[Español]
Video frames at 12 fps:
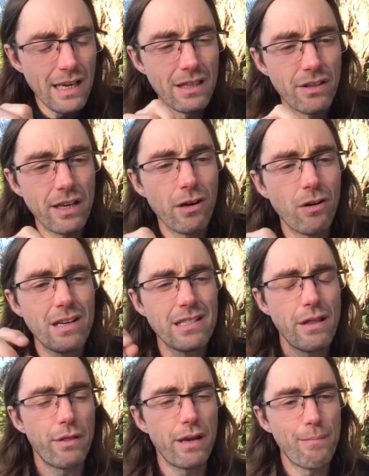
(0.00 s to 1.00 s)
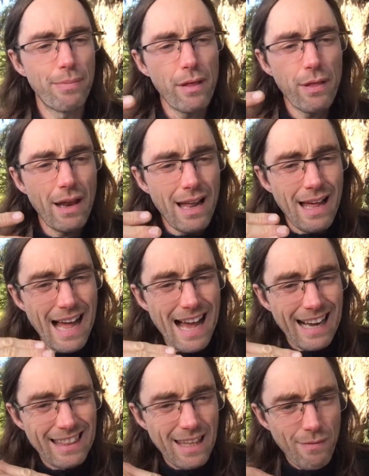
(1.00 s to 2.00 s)
en el trígono, es decir, empiezan a
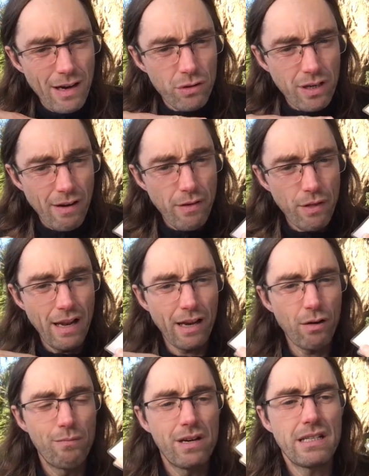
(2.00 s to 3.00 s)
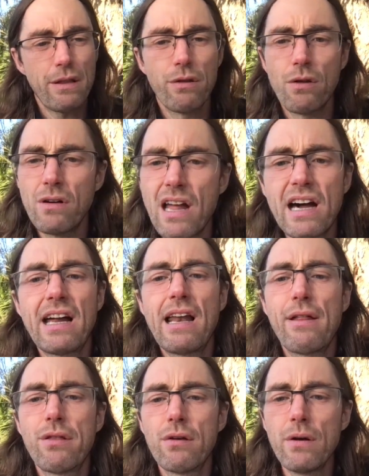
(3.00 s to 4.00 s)
activar otra vez la conversación, la
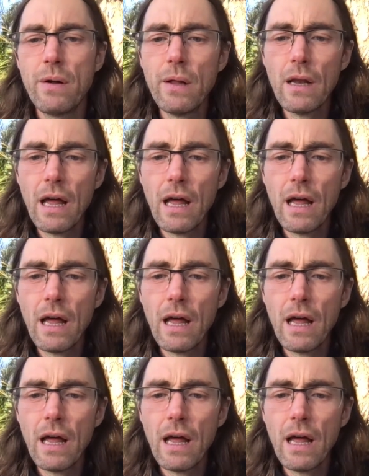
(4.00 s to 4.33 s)
relación,